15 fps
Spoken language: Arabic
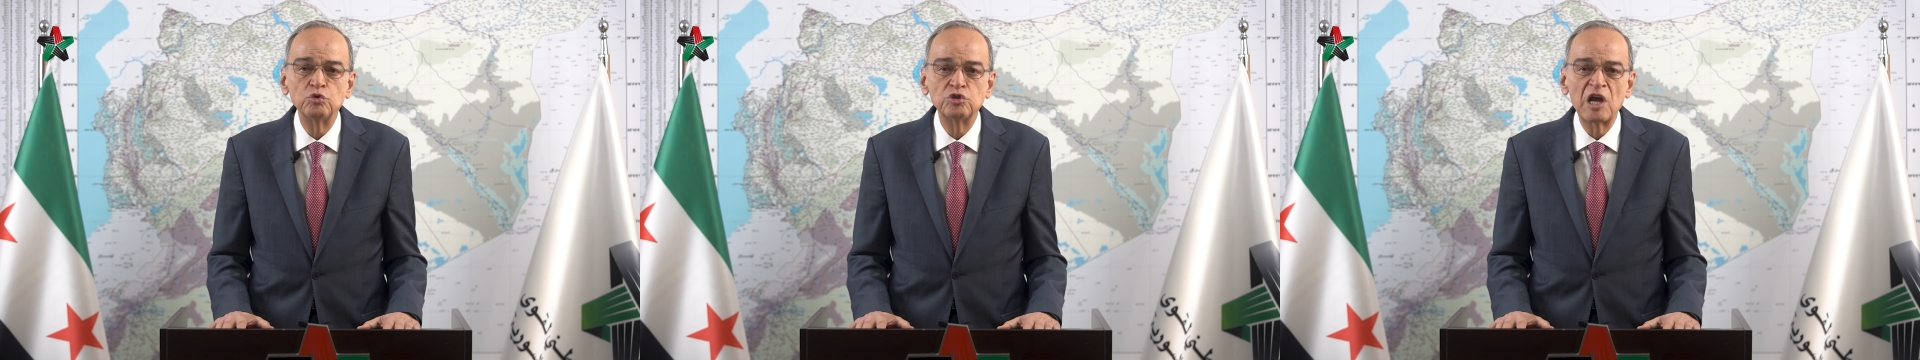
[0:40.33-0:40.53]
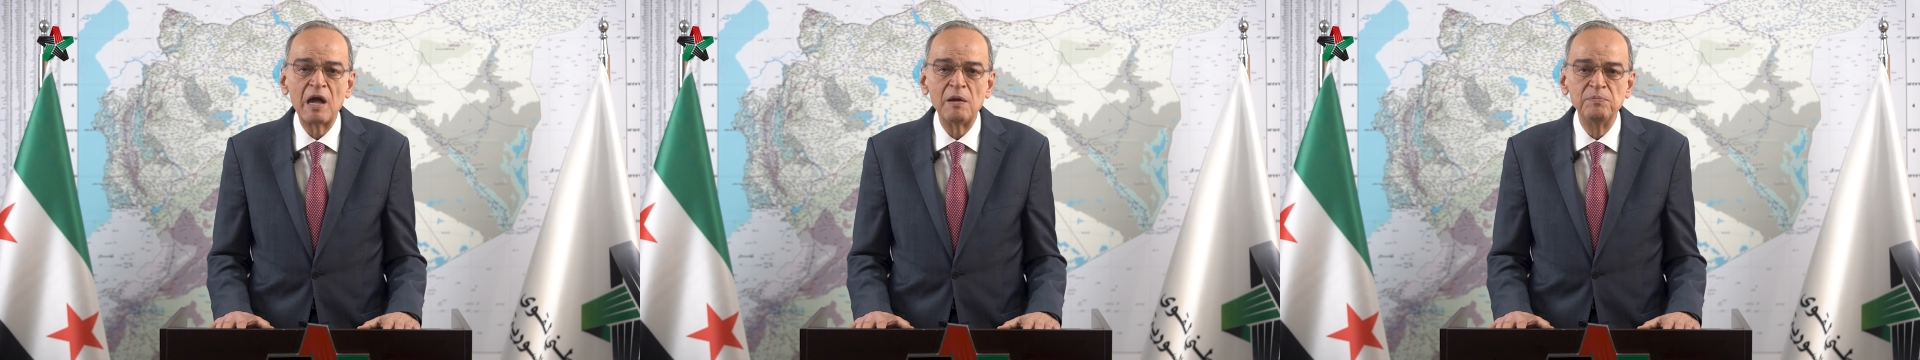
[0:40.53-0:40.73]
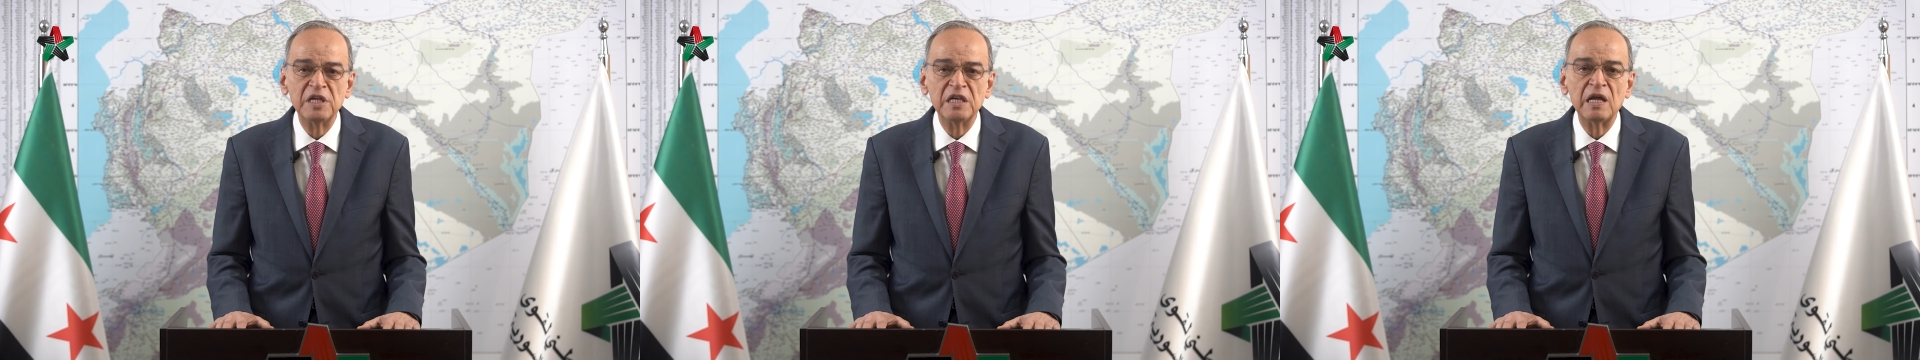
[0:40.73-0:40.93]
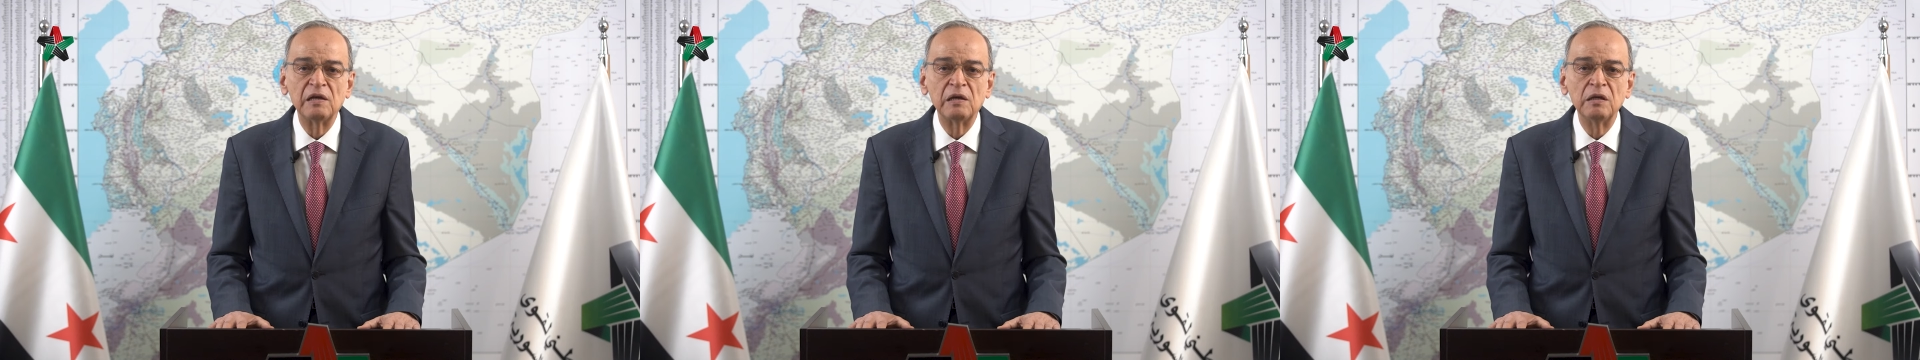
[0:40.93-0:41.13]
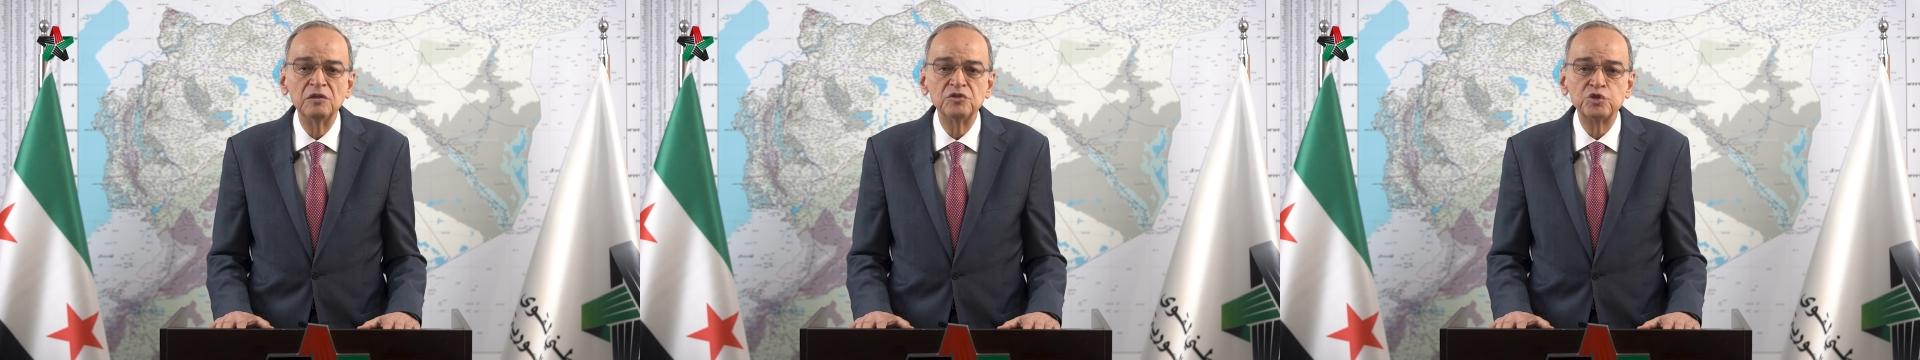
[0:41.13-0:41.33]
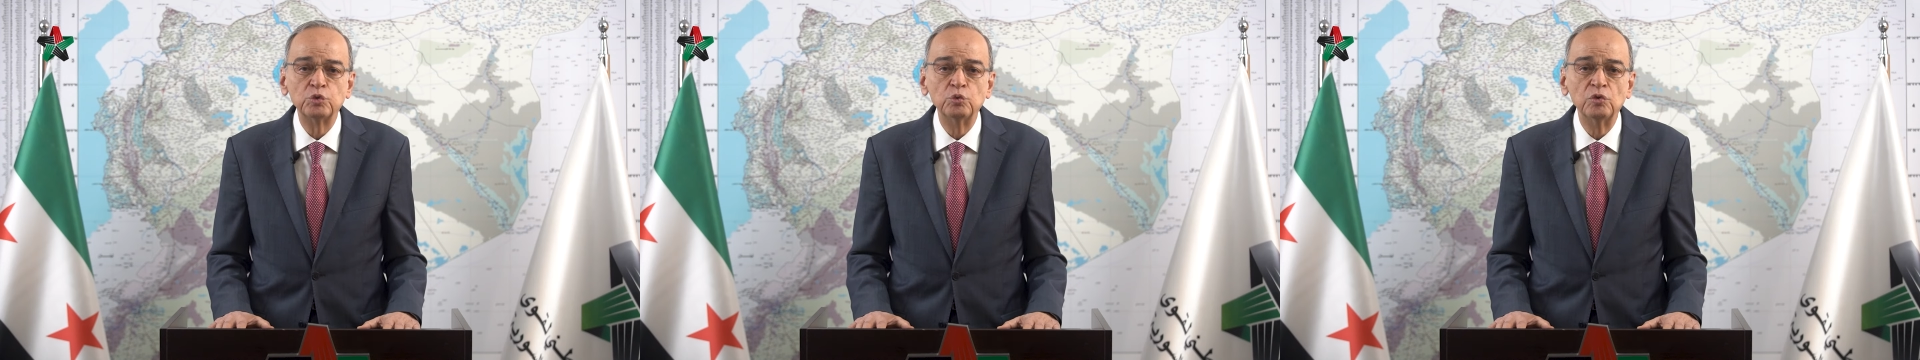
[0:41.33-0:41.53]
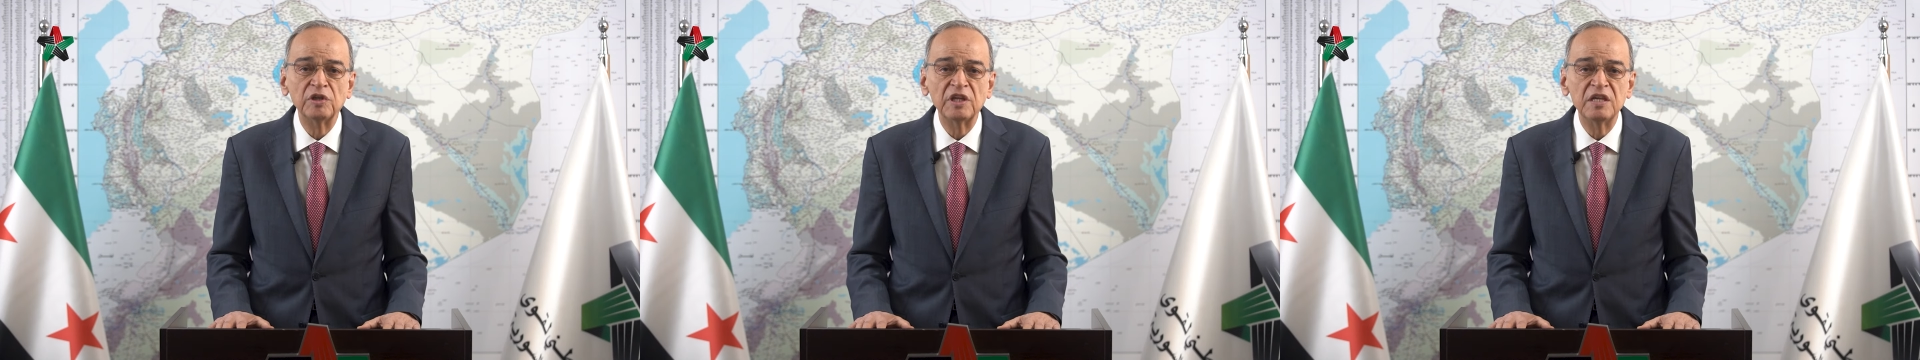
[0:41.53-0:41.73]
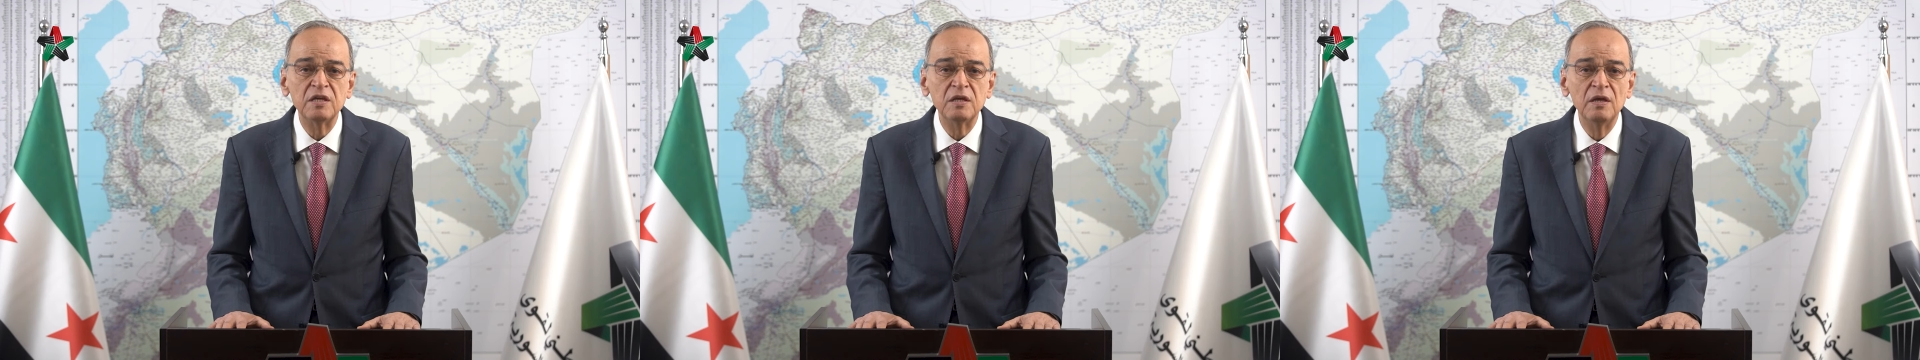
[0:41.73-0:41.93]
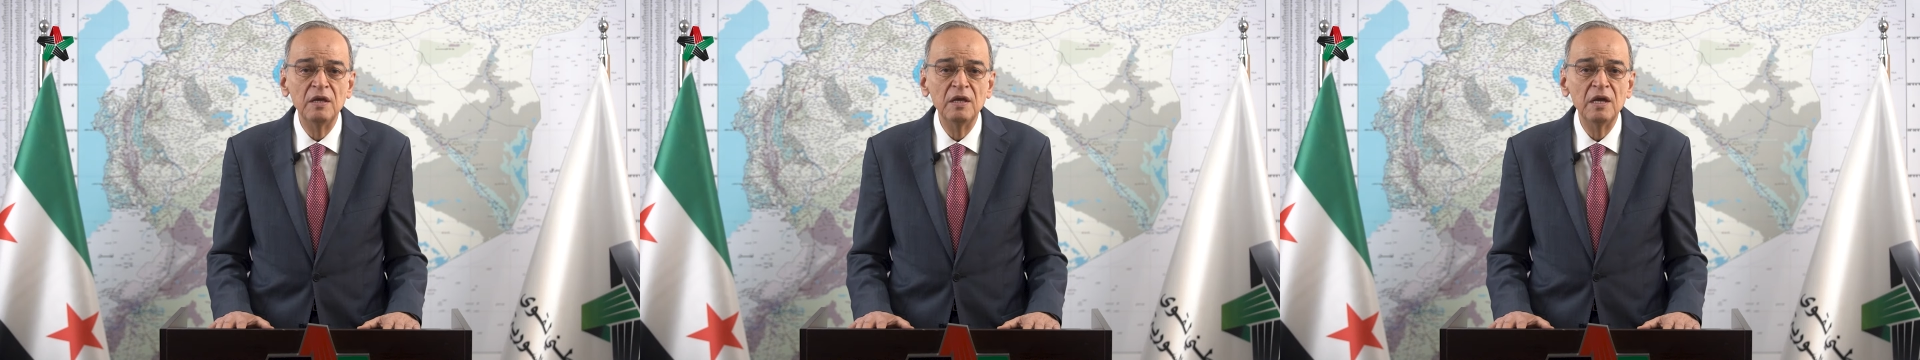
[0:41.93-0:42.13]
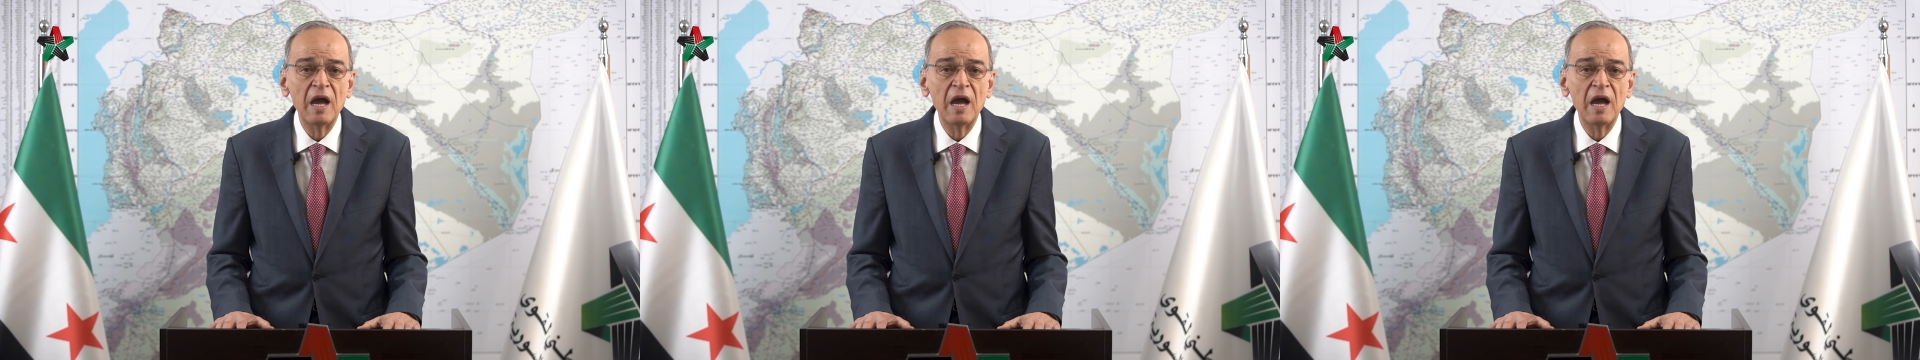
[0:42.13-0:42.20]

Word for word: شعبنا السوري